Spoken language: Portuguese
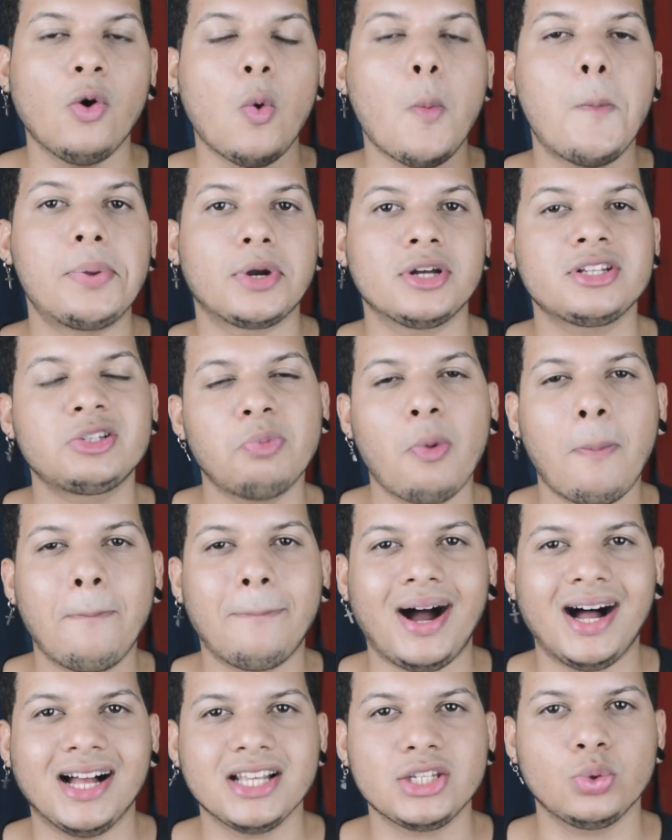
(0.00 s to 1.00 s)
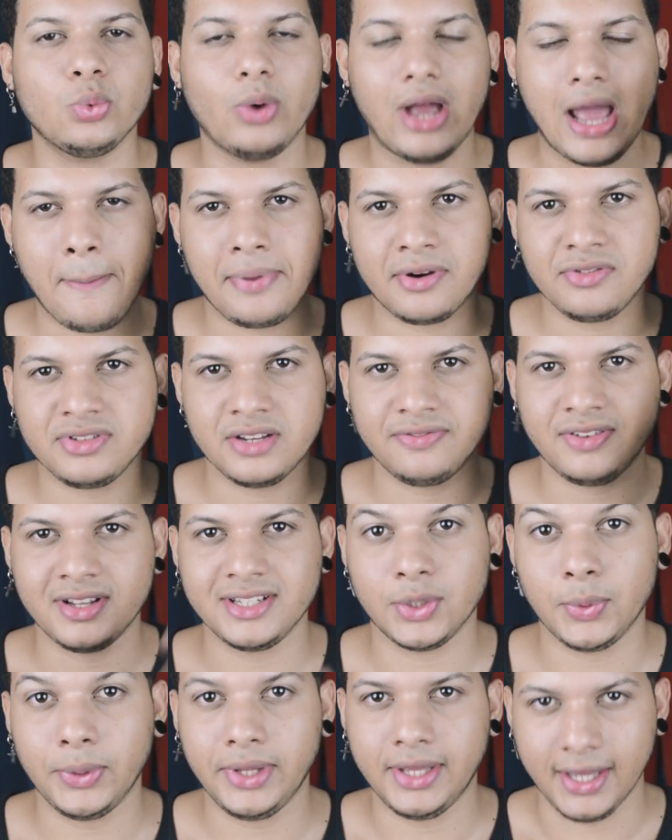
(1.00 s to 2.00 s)
o próximo passo é para você
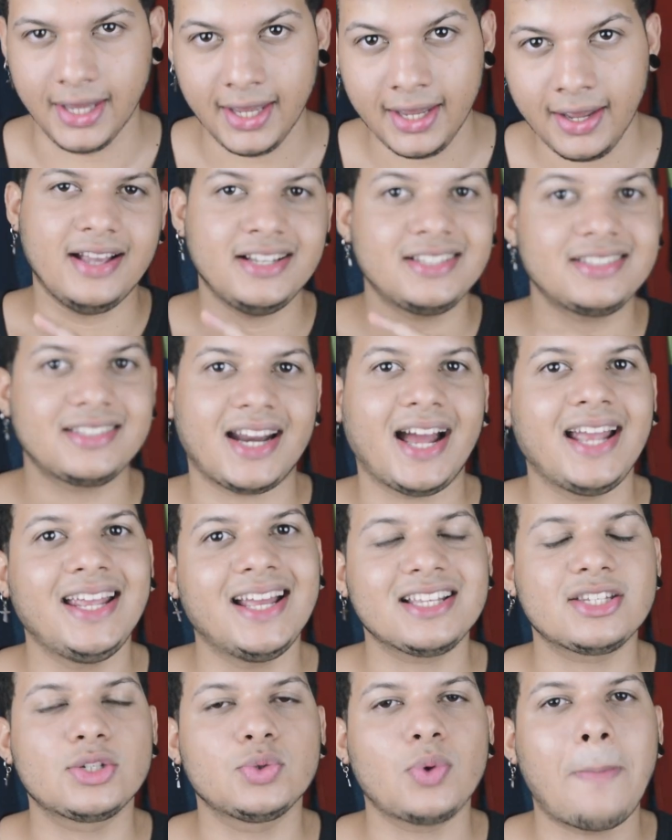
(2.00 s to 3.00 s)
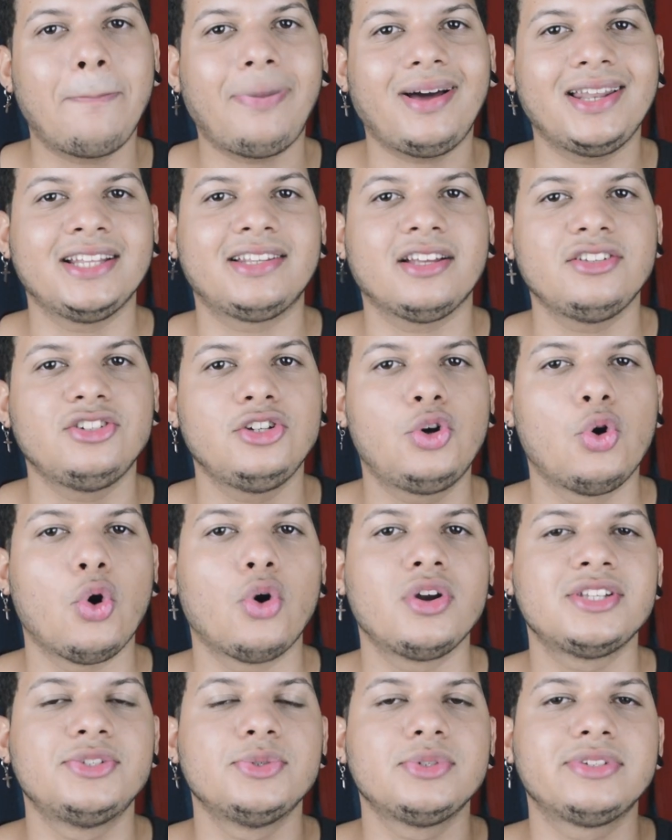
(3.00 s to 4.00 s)
fazer o quê? Extrair a sua paleta de
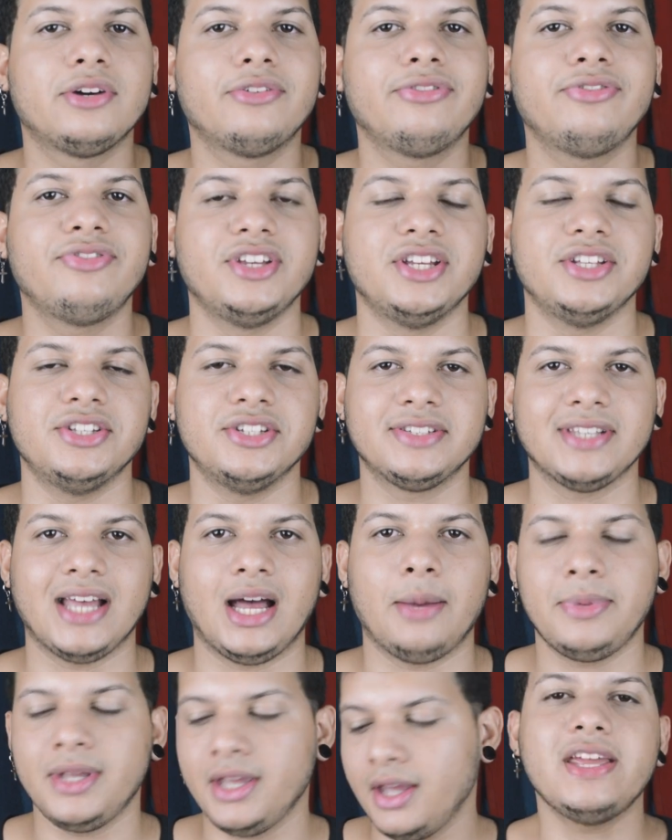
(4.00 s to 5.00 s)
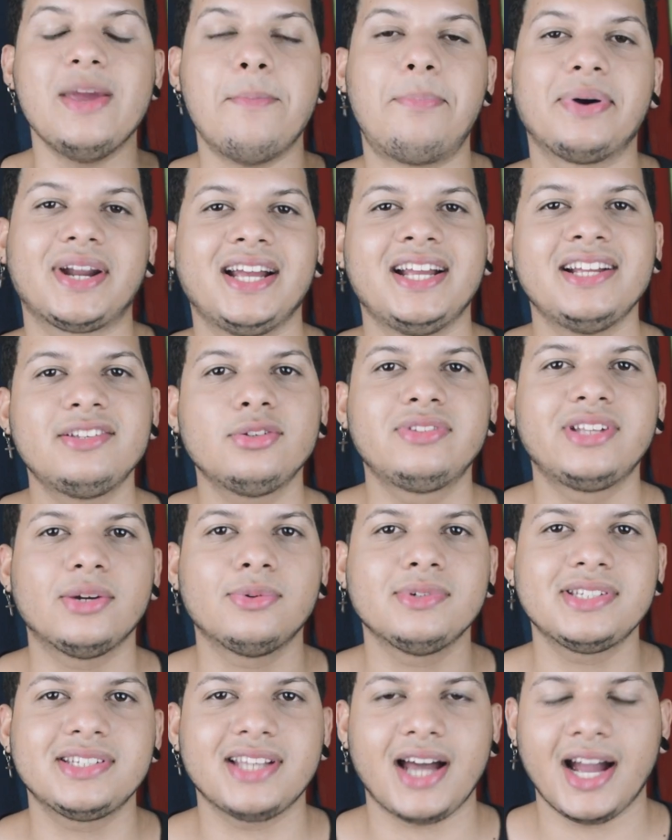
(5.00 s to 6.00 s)
cores do seu feed, sabe? E para isso tem
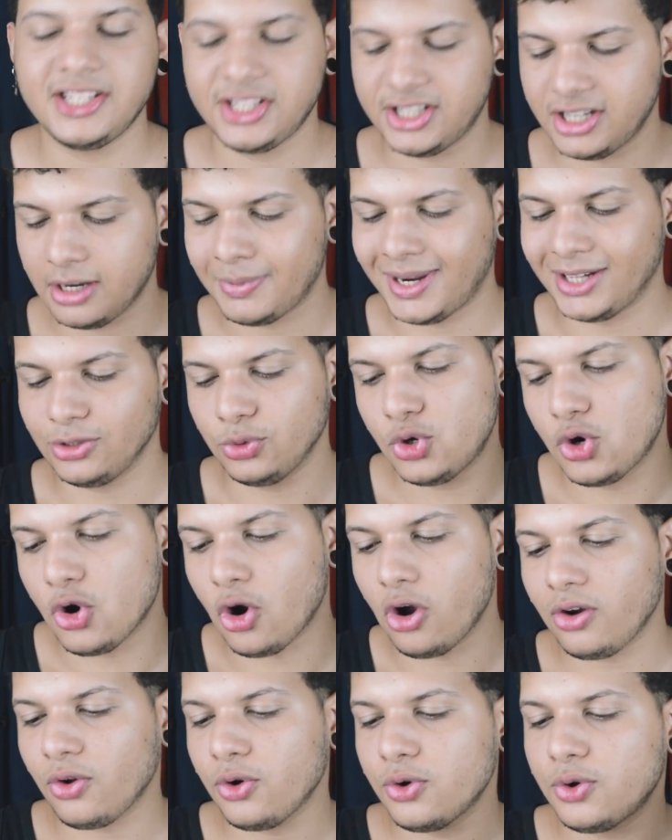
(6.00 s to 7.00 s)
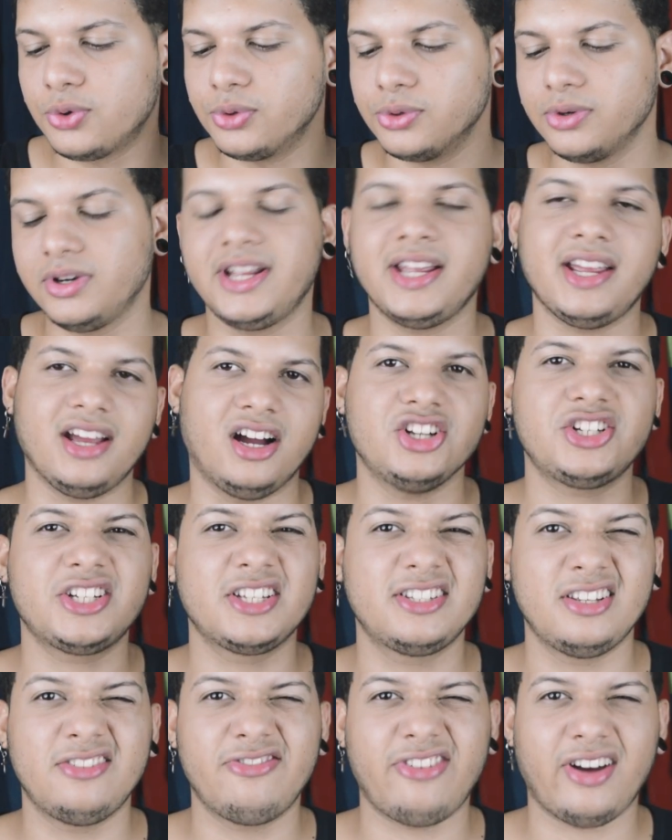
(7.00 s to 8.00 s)
um site chamado Colocule, acho que
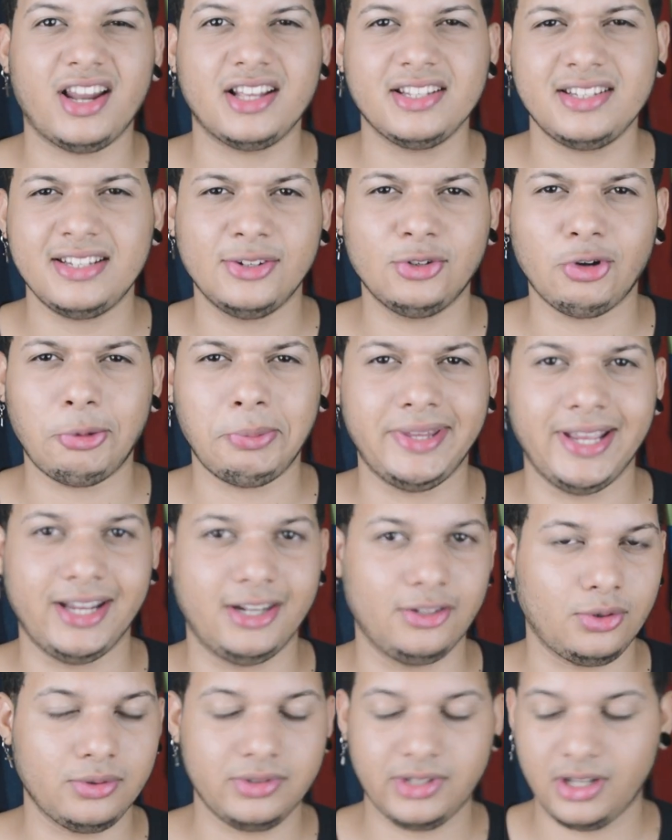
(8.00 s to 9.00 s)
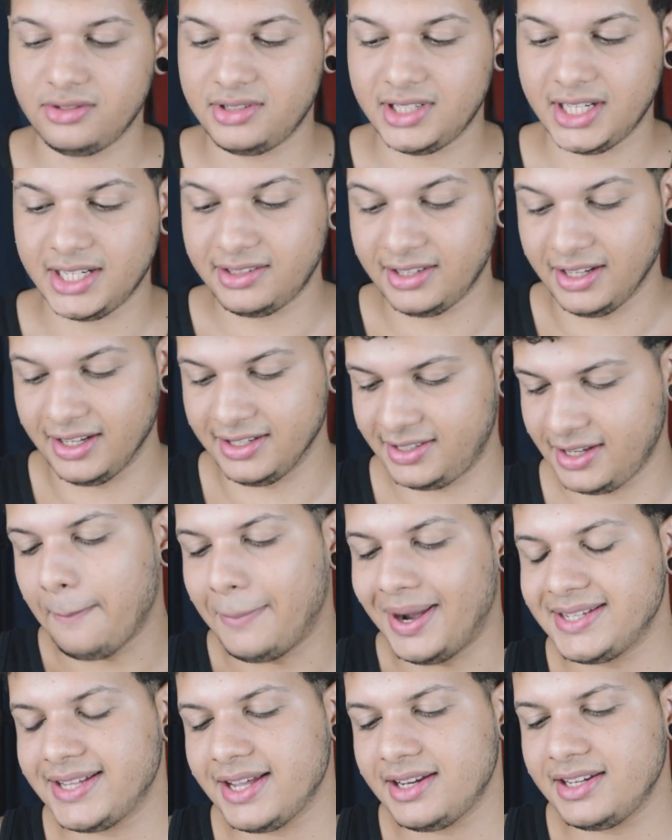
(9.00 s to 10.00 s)
se fala assim o nome dele, não tenho certeza,
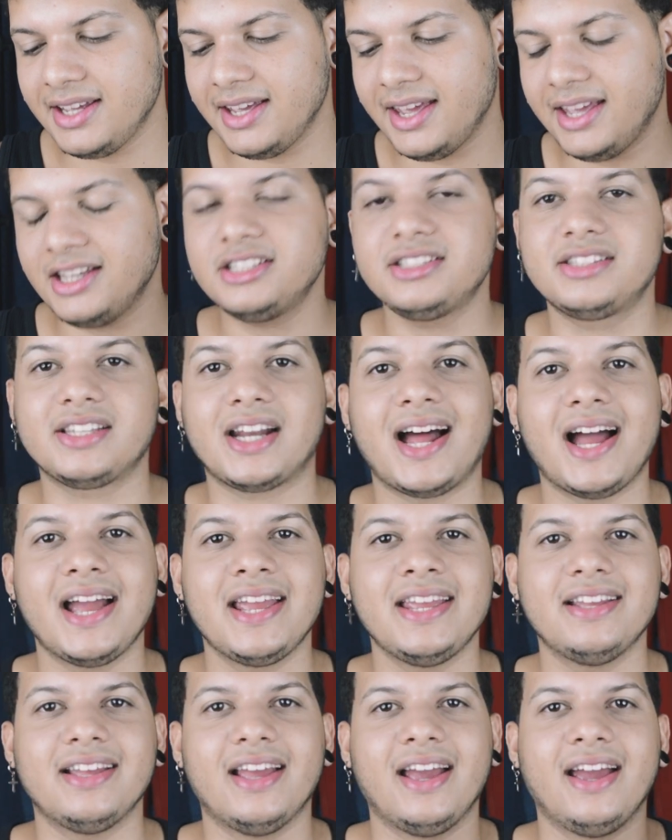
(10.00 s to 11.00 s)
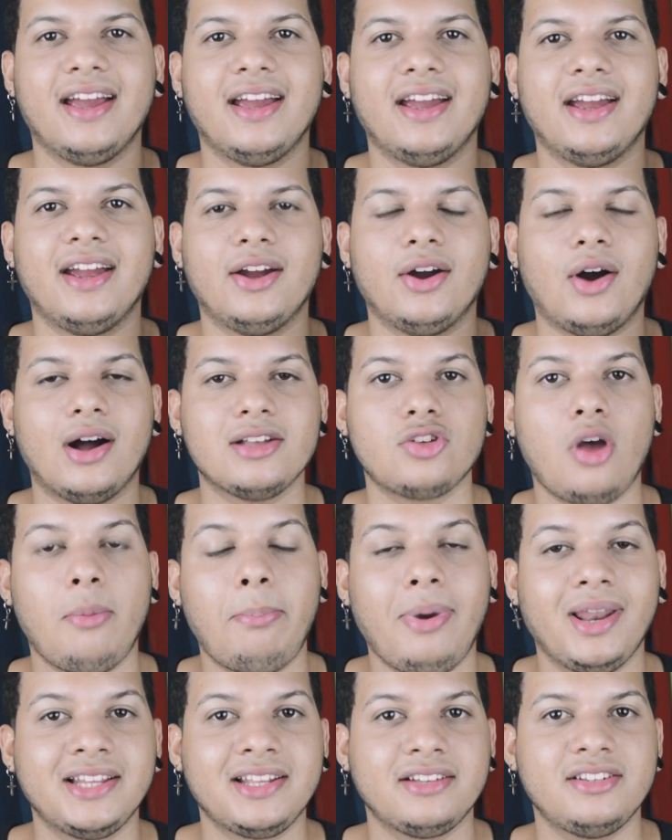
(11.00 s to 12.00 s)
mas ele extrai é, a sua
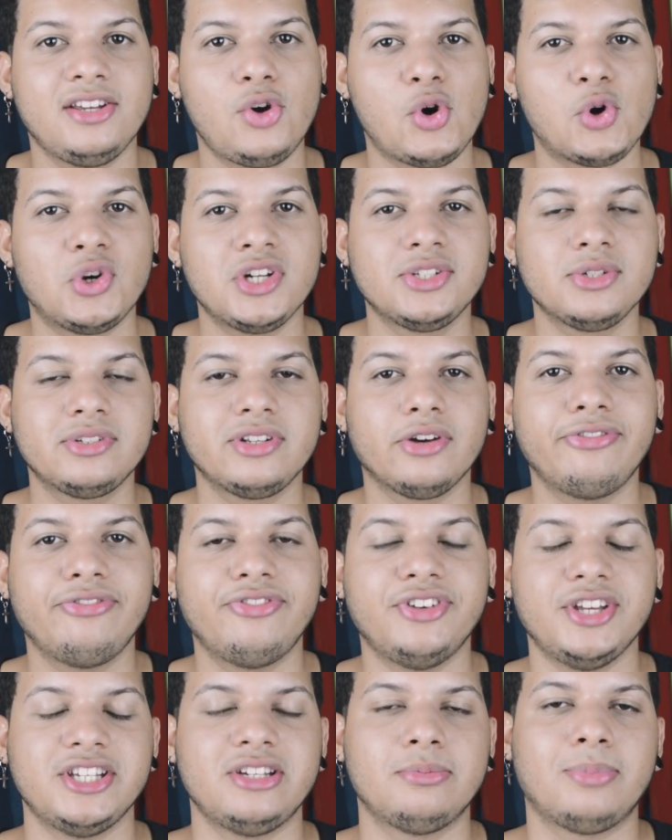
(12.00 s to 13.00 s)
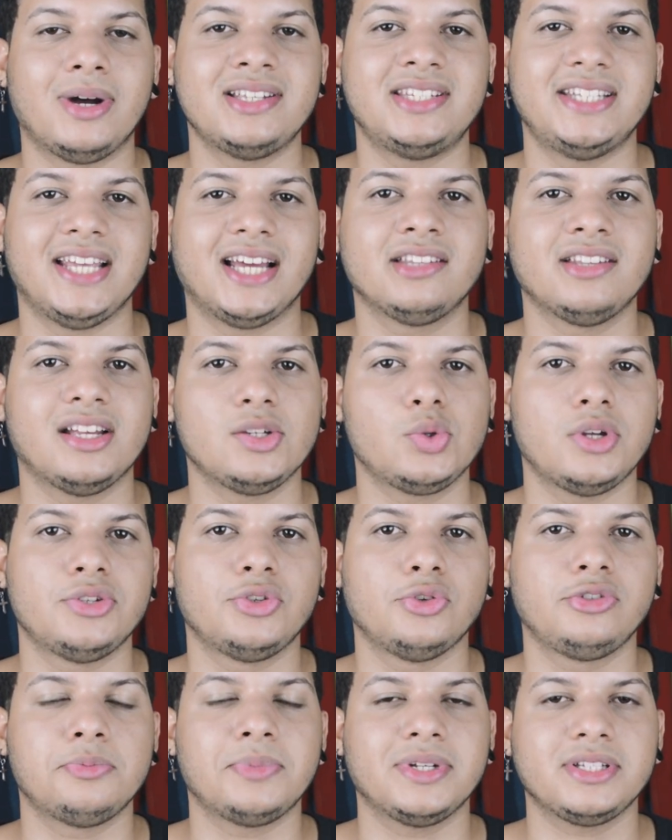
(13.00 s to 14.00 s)
paleta de cores do seu feed baseado nas suas
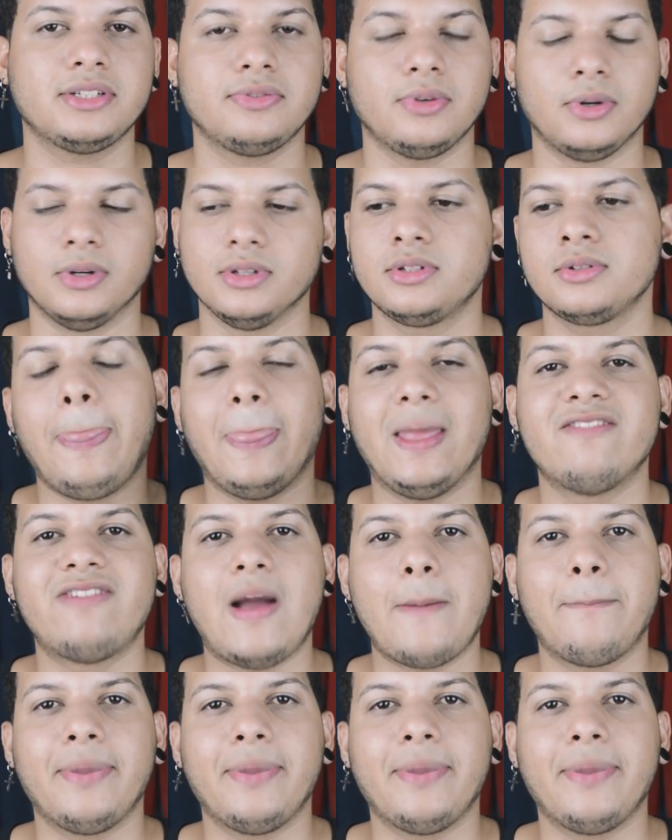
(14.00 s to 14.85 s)
últimas fotos. Ele vai